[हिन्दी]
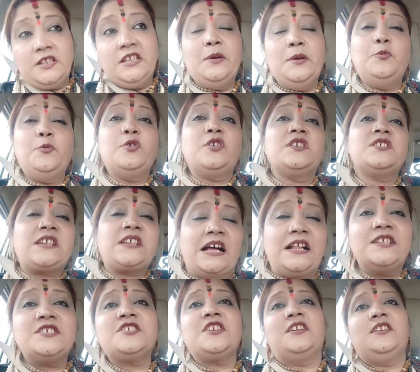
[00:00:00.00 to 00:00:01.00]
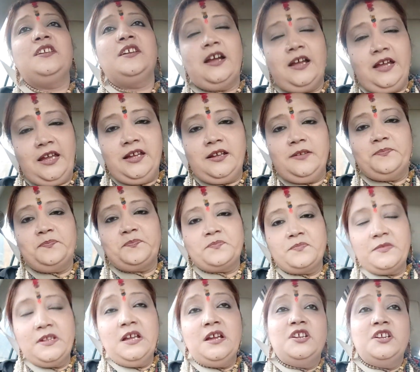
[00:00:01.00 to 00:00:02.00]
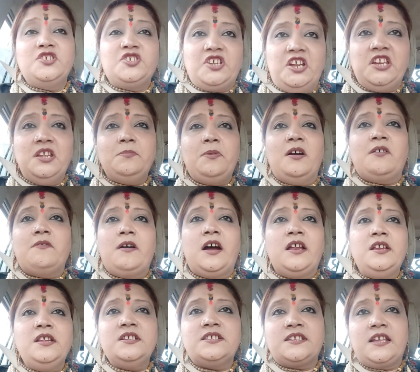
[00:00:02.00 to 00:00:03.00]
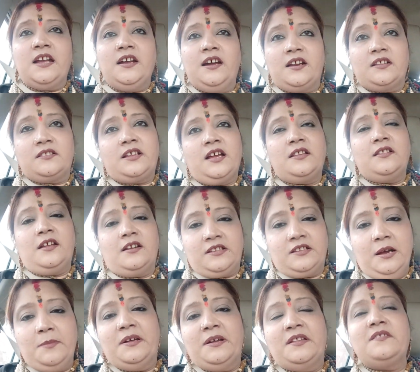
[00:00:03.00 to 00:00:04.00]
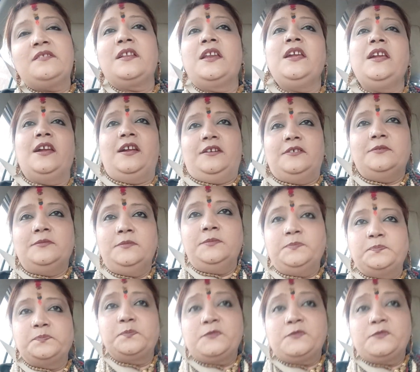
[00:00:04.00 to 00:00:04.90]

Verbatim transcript: ये पूरा साल शनि का है शनि भगवान इसके कर्ता धरता मंत्री हैं